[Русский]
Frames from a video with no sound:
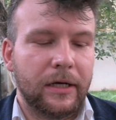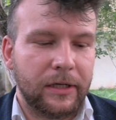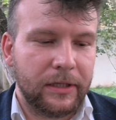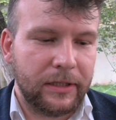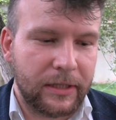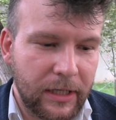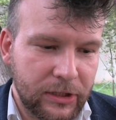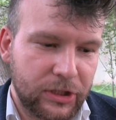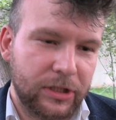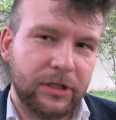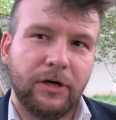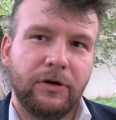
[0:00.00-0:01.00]
Э, я
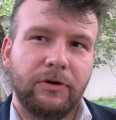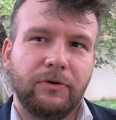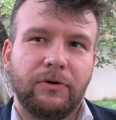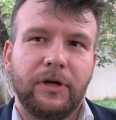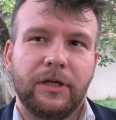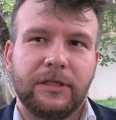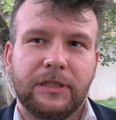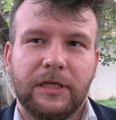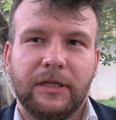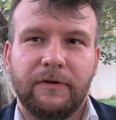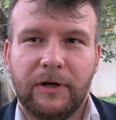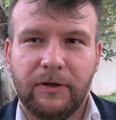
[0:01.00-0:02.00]
считаю
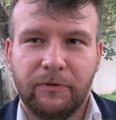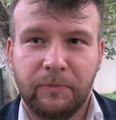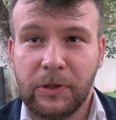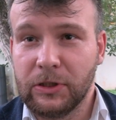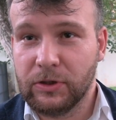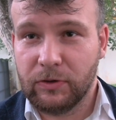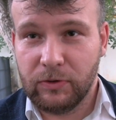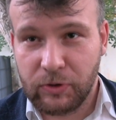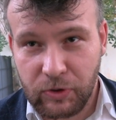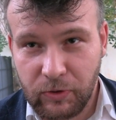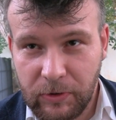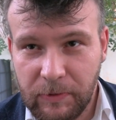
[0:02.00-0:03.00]
Алексея Навального
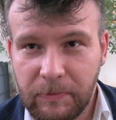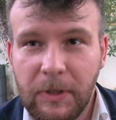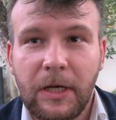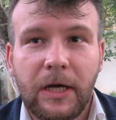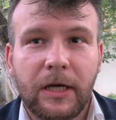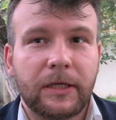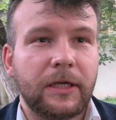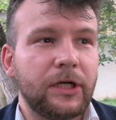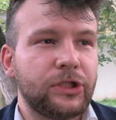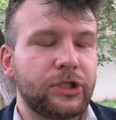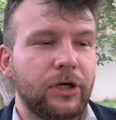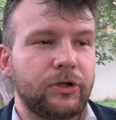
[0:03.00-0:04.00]
политзаключенным.
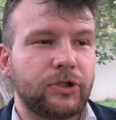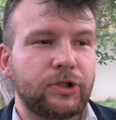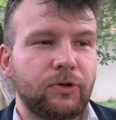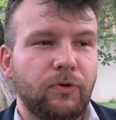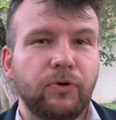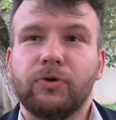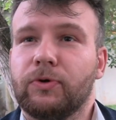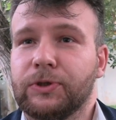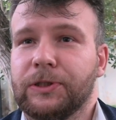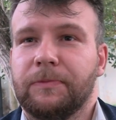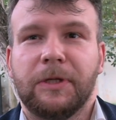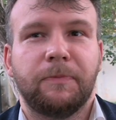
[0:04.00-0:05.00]
Я считаю, что он
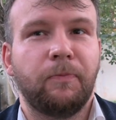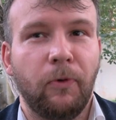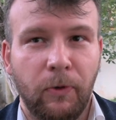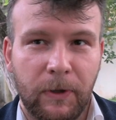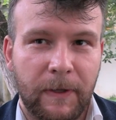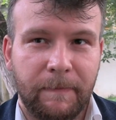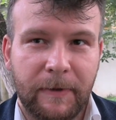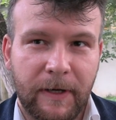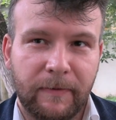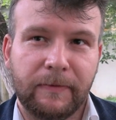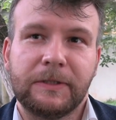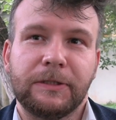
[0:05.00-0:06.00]
должен иметь полное
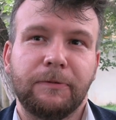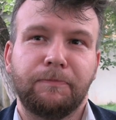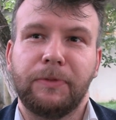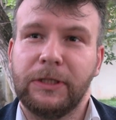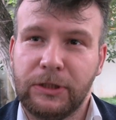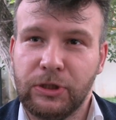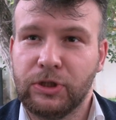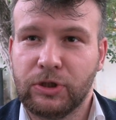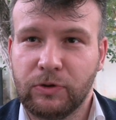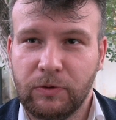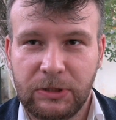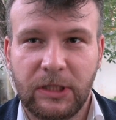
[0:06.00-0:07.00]
право вести
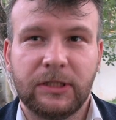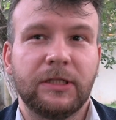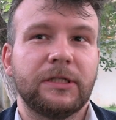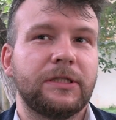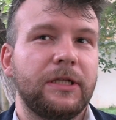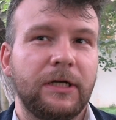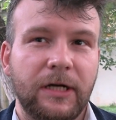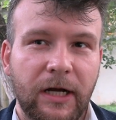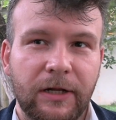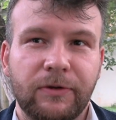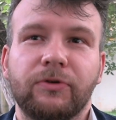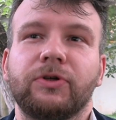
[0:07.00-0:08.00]
политическую деятельность,
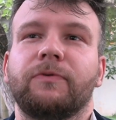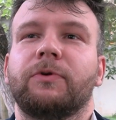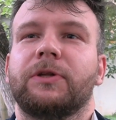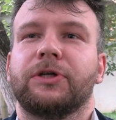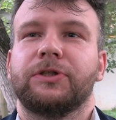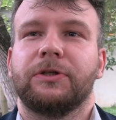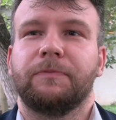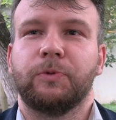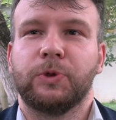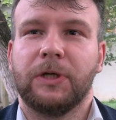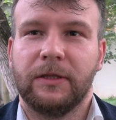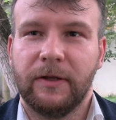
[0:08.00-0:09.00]
легальную. Его должны
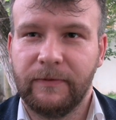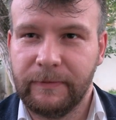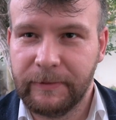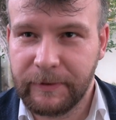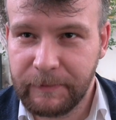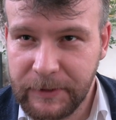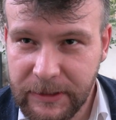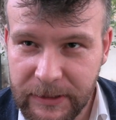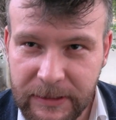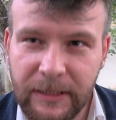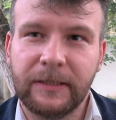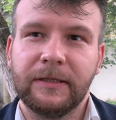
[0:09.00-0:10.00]
допускать на выборы
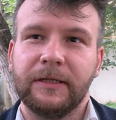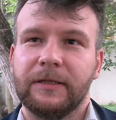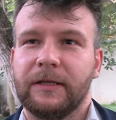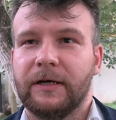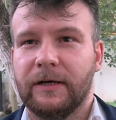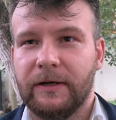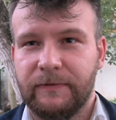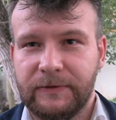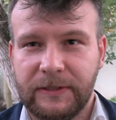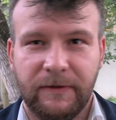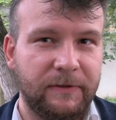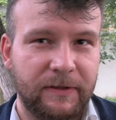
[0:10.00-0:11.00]
президента, на
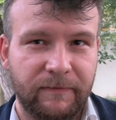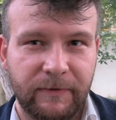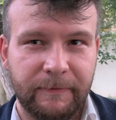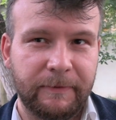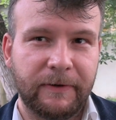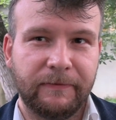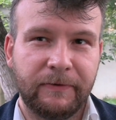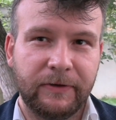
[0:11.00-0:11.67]
все виды выборов,